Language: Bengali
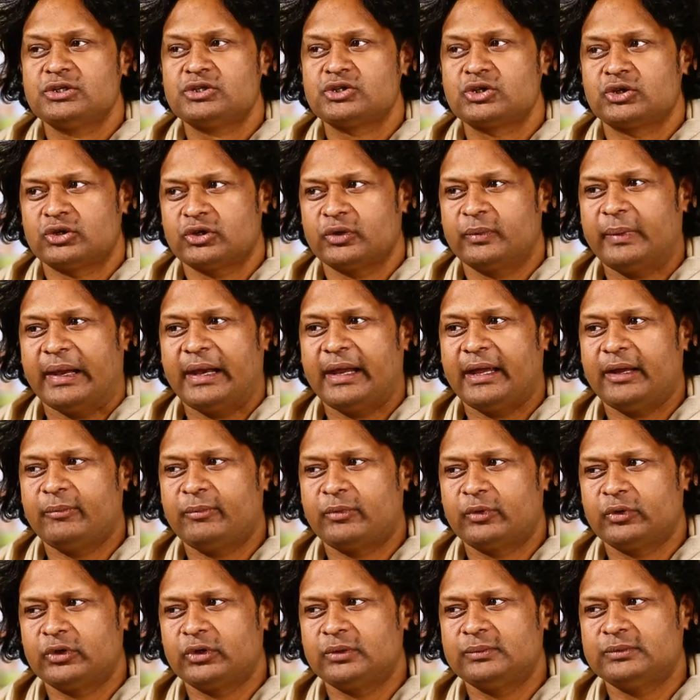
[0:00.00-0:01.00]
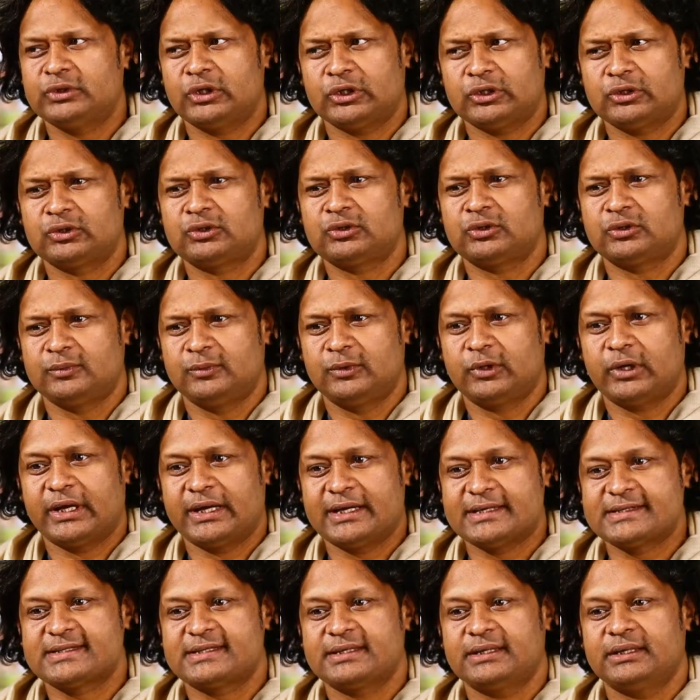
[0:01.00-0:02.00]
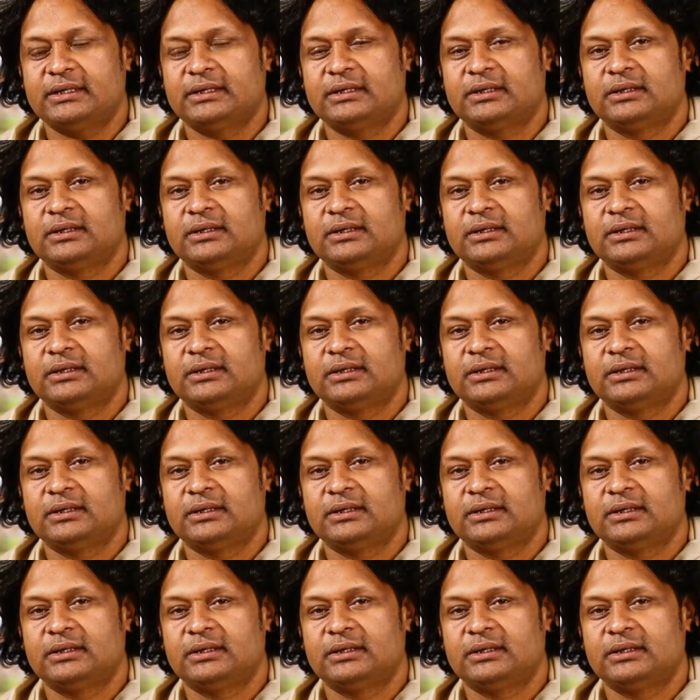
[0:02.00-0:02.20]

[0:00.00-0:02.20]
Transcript: ছোটোবেলায় প্রথম যতটুক মনে আছে